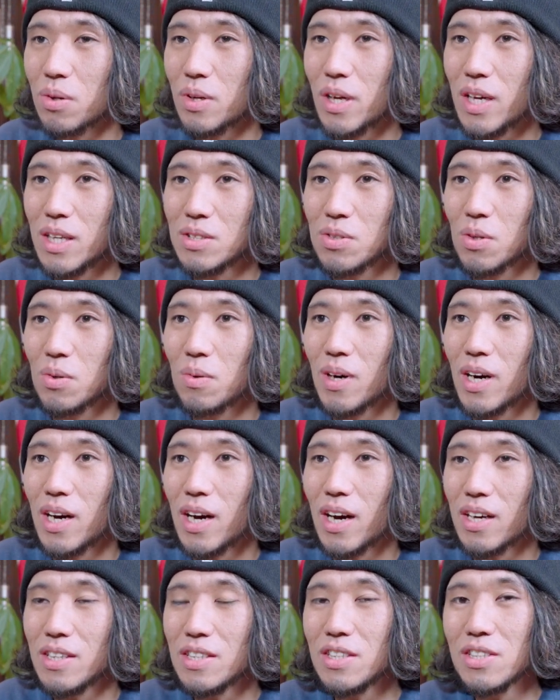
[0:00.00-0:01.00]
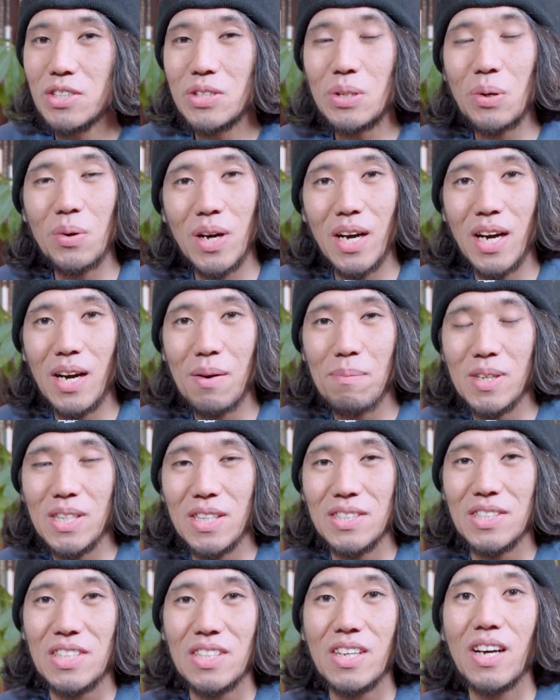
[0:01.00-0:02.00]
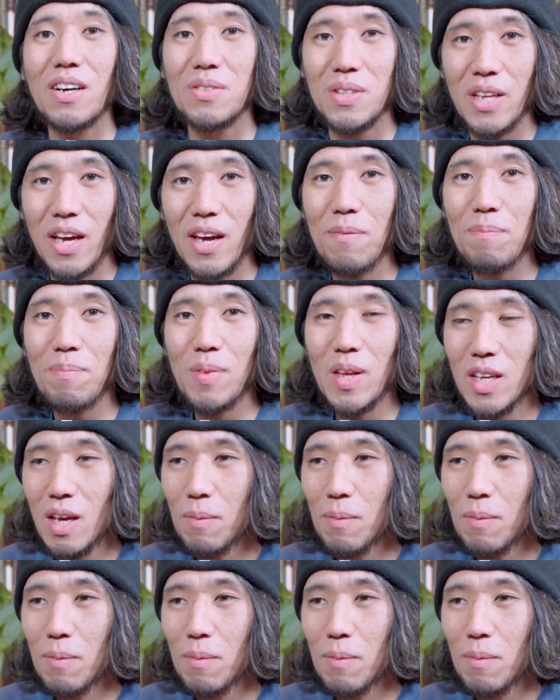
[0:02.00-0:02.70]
る映像は印象がまた違うね。